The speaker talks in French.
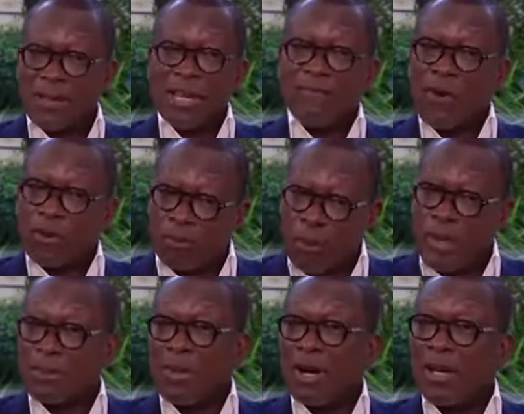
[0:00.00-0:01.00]
l'évoque
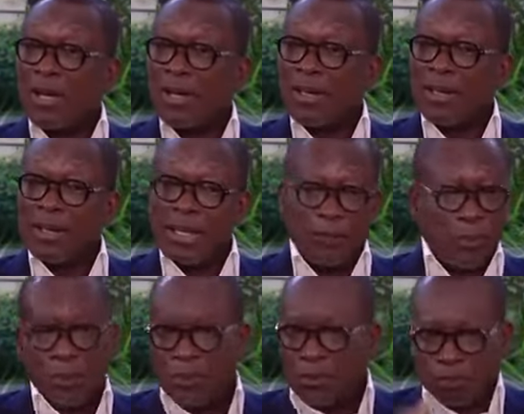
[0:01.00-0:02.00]
publiquement et
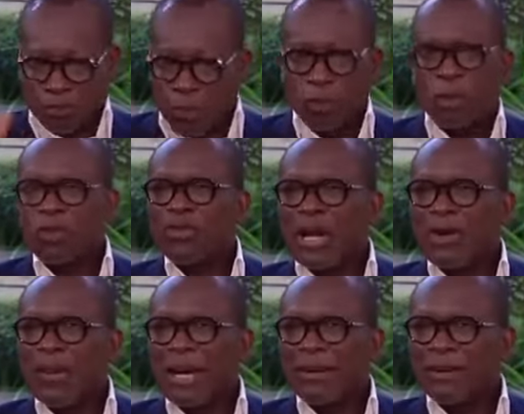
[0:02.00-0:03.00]
puis tout le monde trouve ça
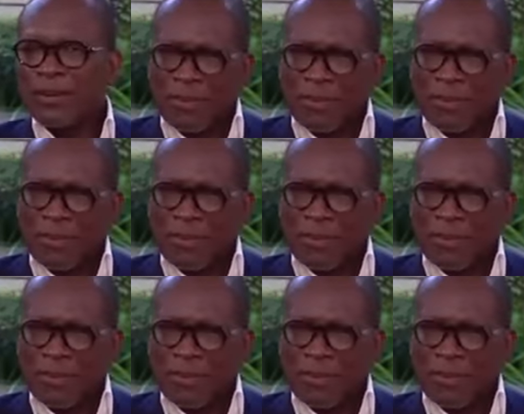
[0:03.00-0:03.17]
normal.